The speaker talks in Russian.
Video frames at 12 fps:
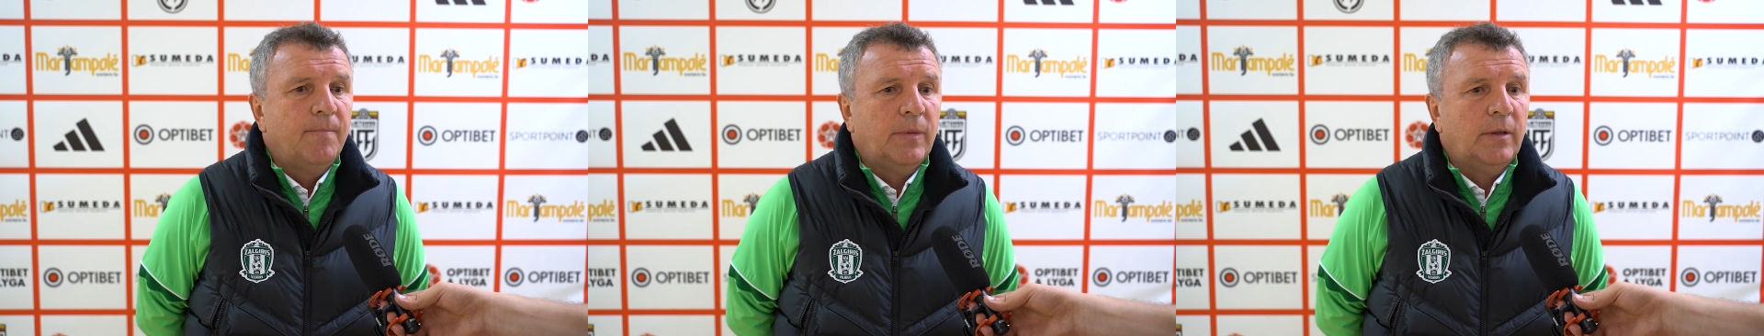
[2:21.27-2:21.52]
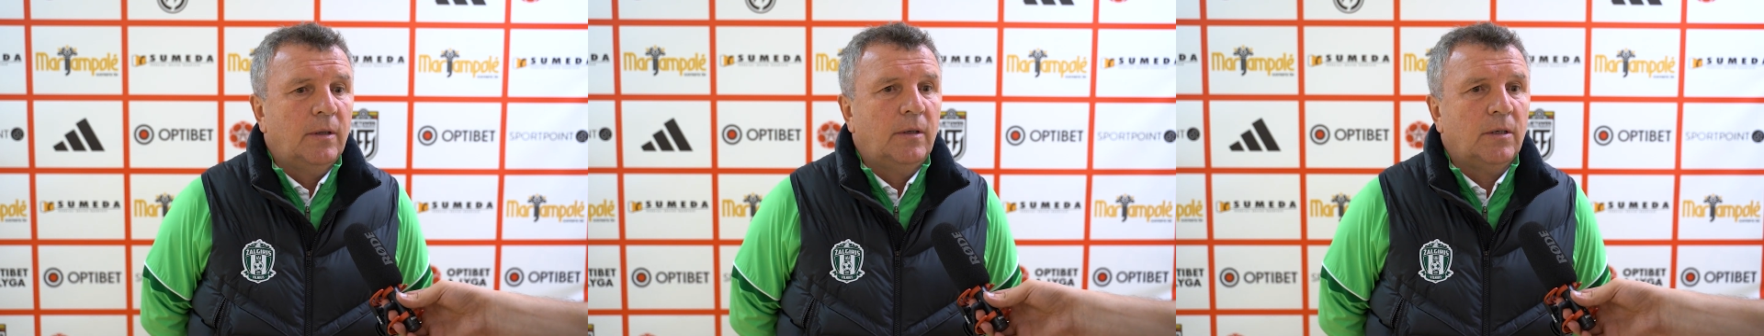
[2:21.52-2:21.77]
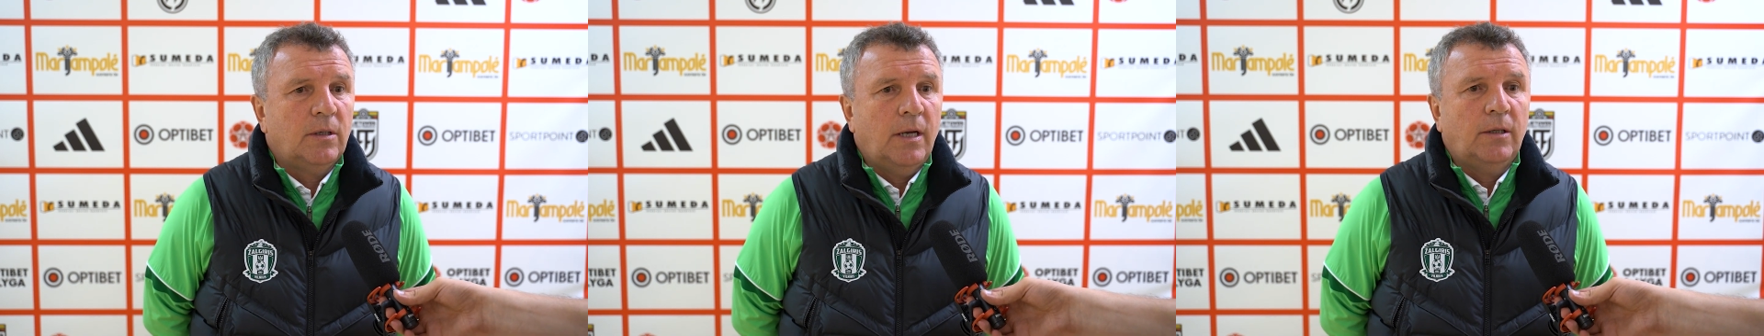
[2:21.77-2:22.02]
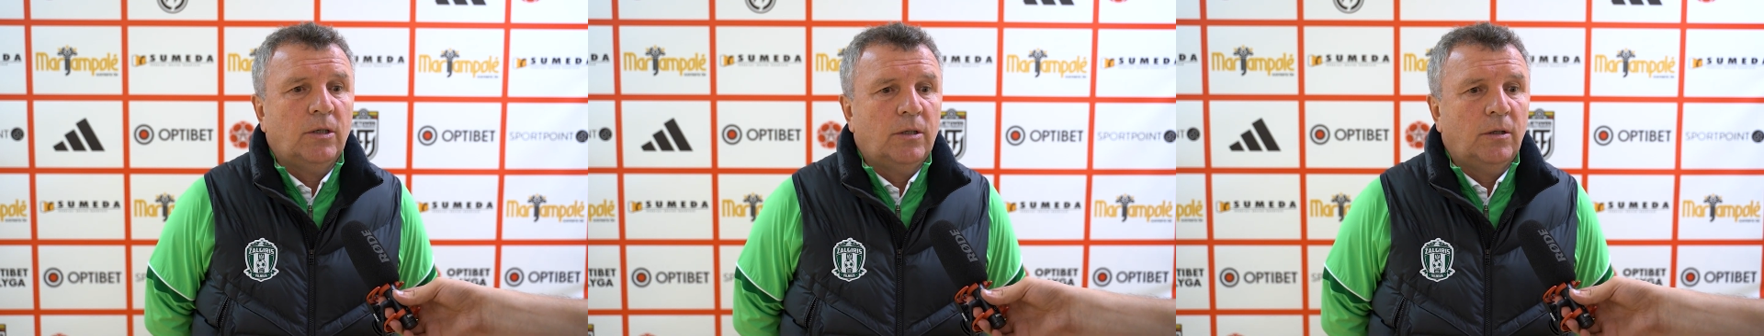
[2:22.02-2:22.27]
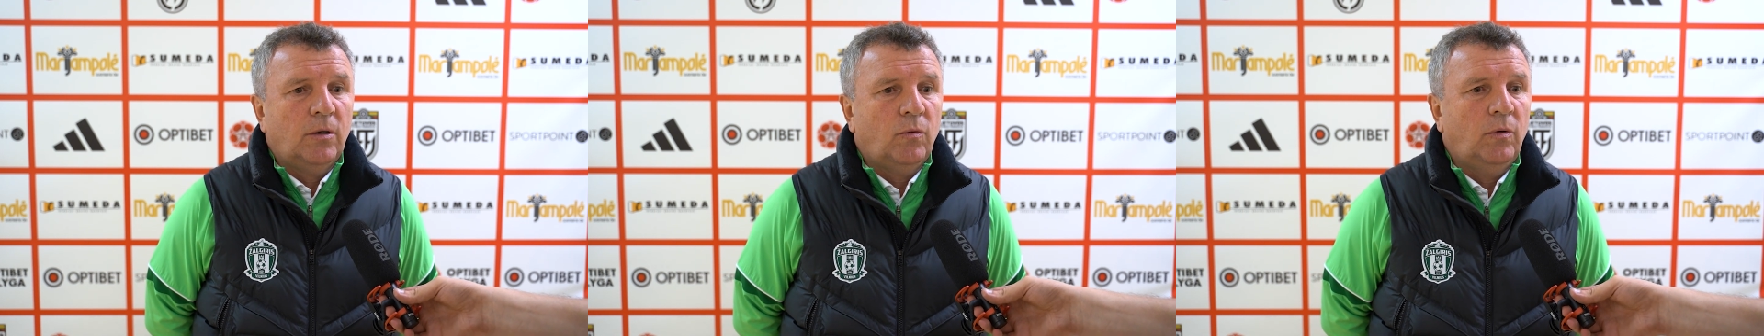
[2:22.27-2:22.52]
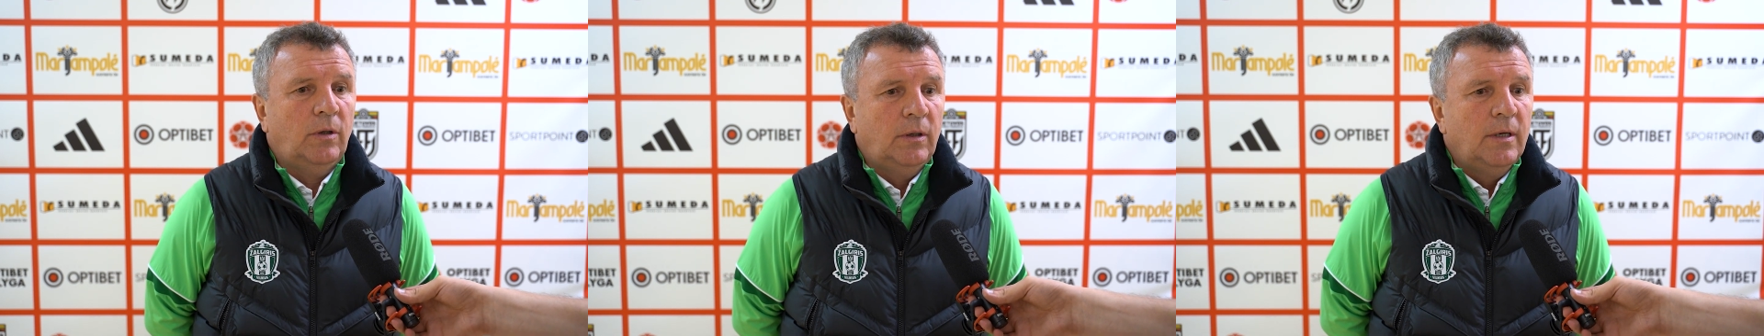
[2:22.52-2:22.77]
достаточно
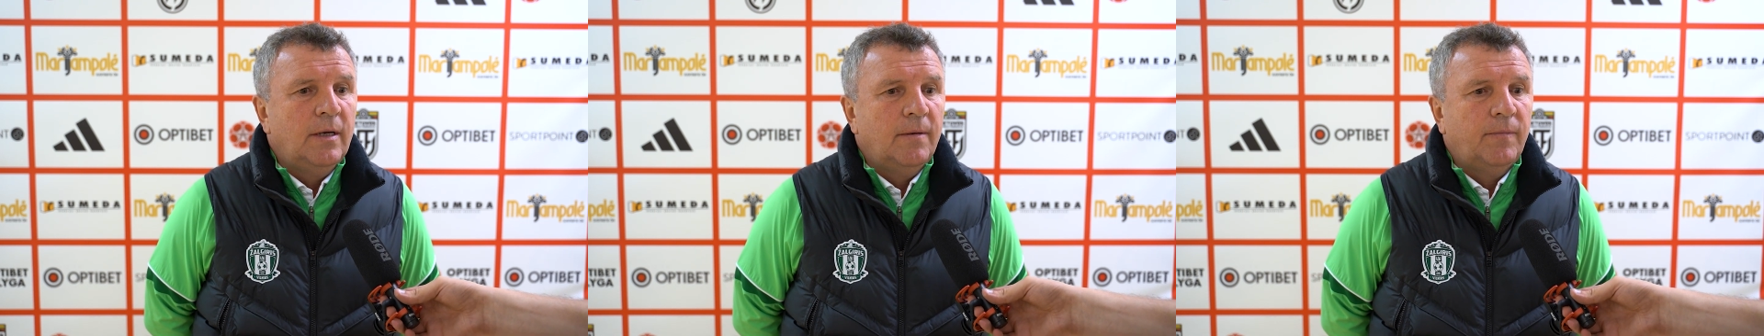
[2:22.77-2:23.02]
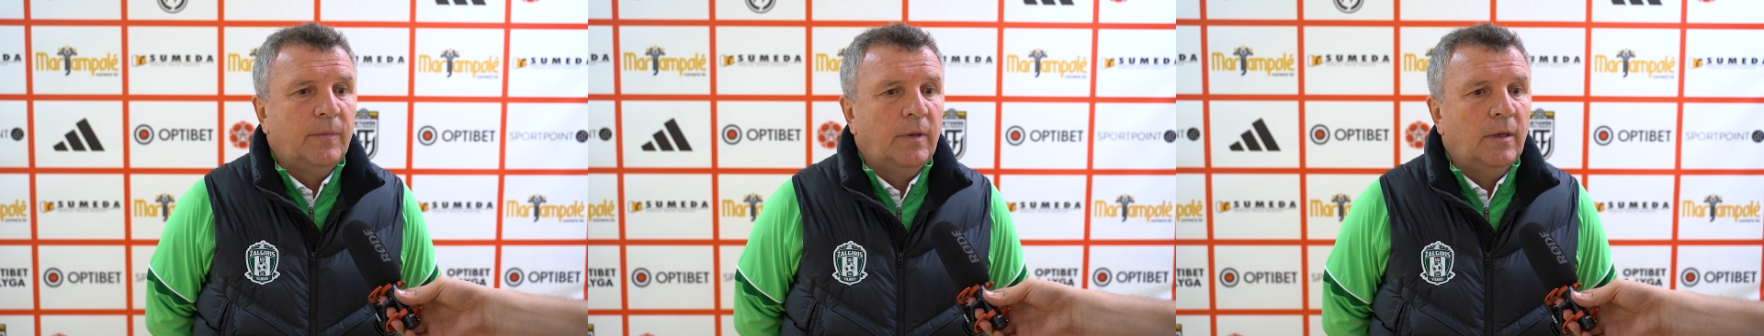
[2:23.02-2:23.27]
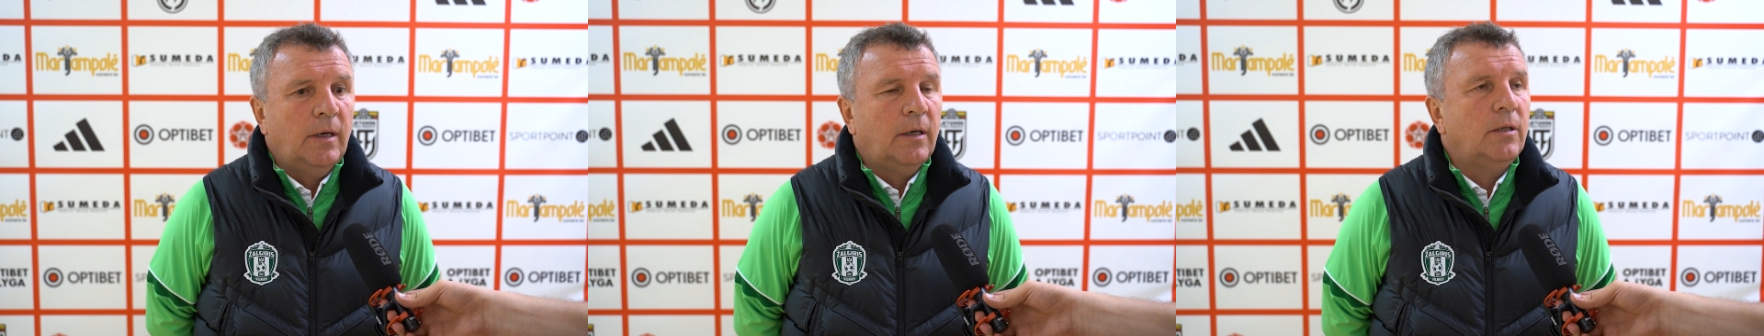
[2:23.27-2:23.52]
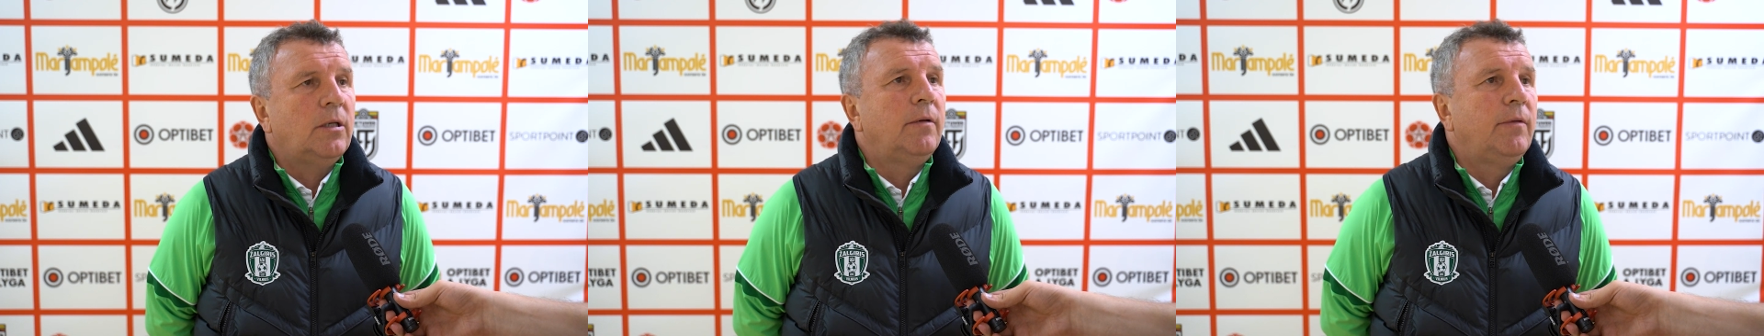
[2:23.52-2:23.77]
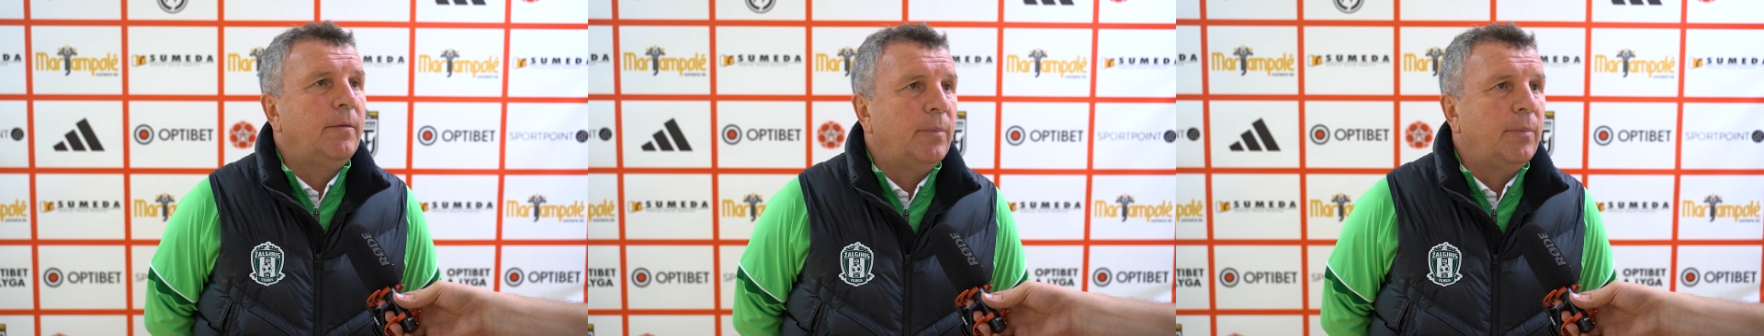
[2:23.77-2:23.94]
такой агрессивный